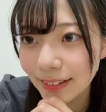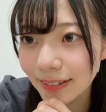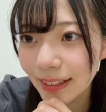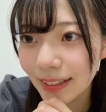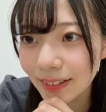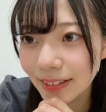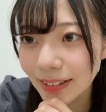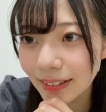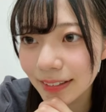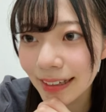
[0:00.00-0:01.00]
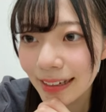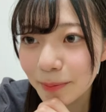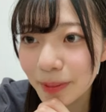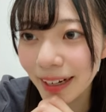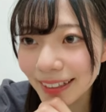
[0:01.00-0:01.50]
うわどうしようえ
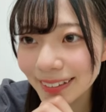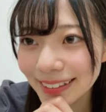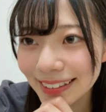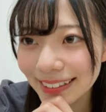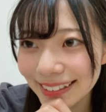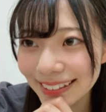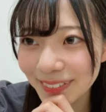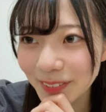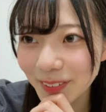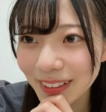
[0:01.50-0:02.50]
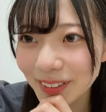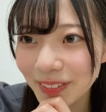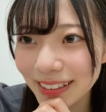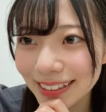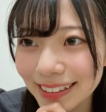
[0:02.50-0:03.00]
プライオリティも
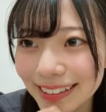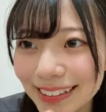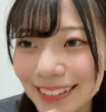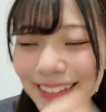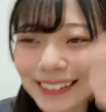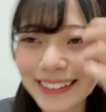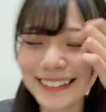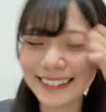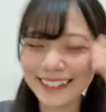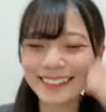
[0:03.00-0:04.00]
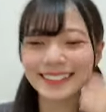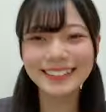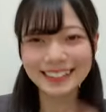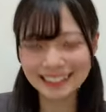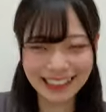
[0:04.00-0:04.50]
リオピが好きって言ってらっしゃる
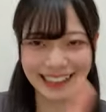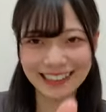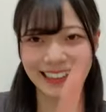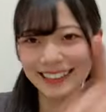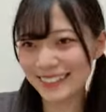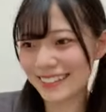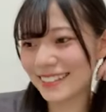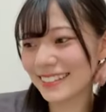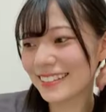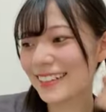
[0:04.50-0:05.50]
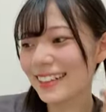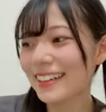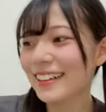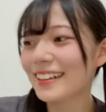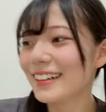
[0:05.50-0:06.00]
言ったあの
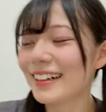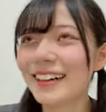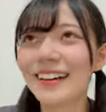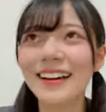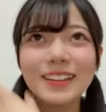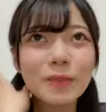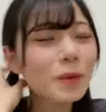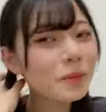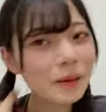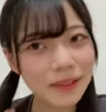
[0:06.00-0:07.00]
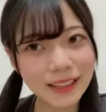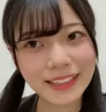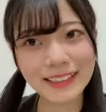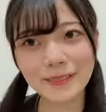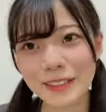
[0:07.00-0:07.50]
あのモバメで
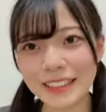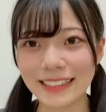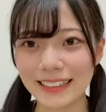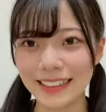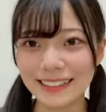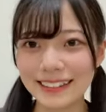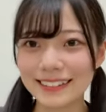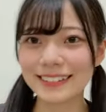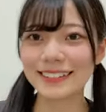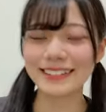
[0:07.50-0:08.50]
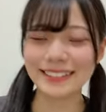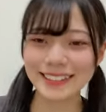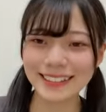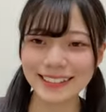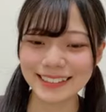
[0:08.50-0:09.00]
言いましたね
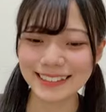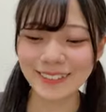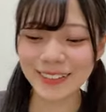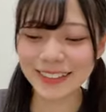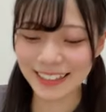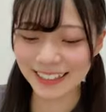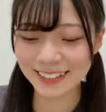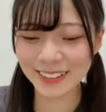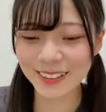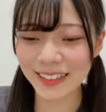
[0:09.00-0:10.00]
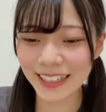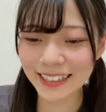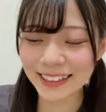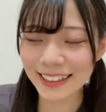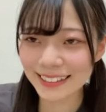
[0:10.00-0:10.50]
いや待ってちょっと悩
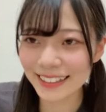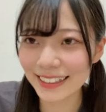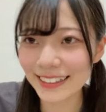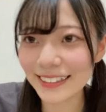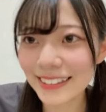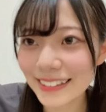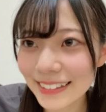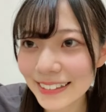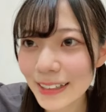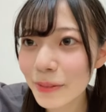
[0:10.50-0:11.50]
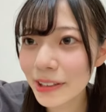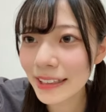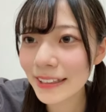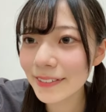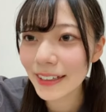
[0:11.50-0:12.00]
んできたでも
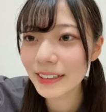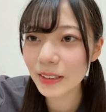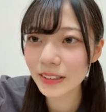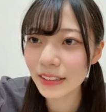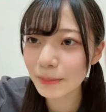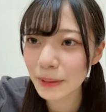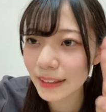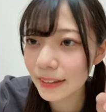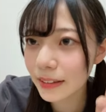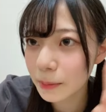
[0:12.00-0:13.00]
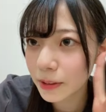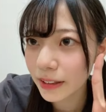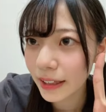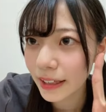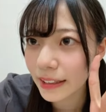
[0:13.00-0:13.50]
2位はちょっと決まってるかも
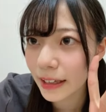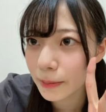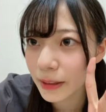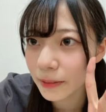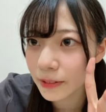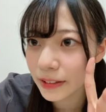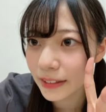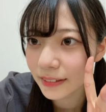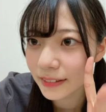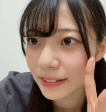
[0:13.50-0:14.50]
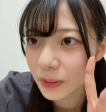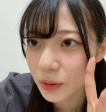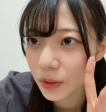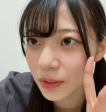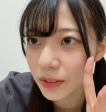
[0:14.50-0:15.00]
AKB48 の
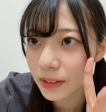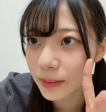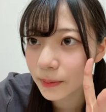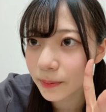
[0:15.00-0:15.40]
曲